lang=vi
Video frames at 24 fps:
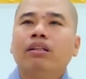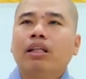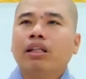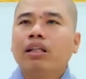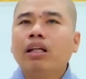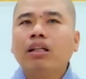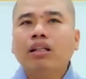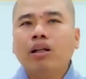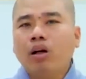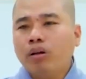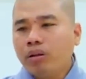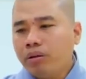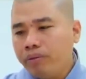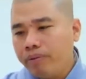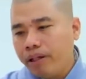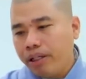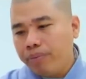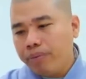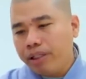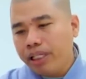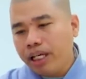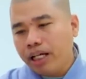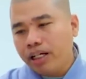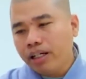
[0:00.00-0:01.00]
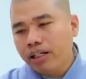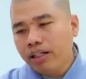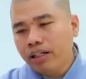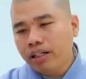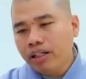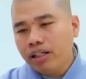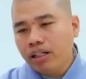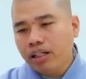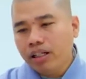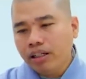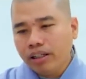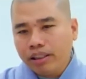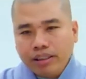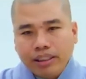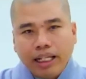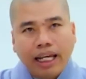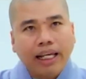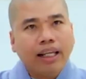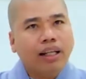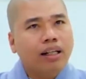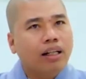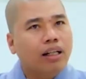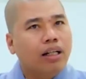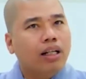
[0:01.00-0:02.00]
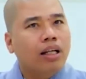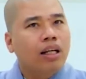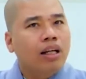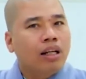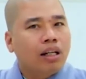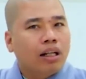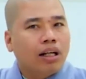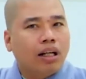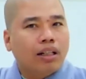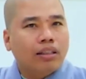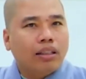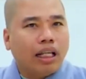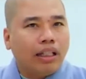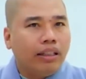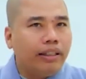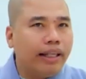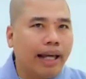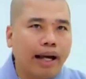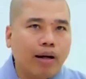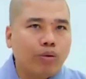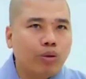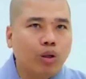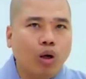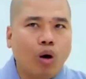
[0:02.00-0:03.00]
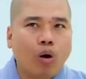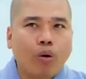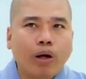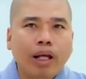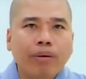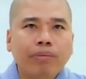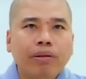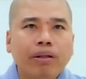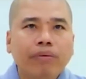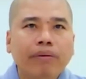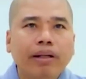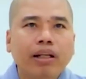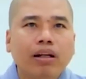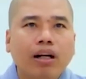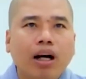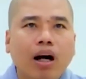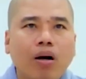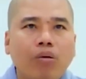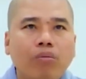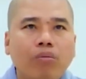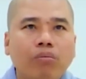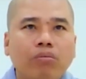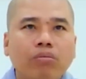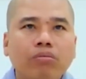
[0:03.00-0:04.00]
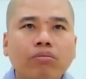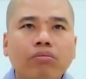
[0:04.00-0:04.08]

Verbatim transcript: Những Đức nói quý vị bây giờ lửa cháy, người ta nhào vô hộ niệm quý vị được không?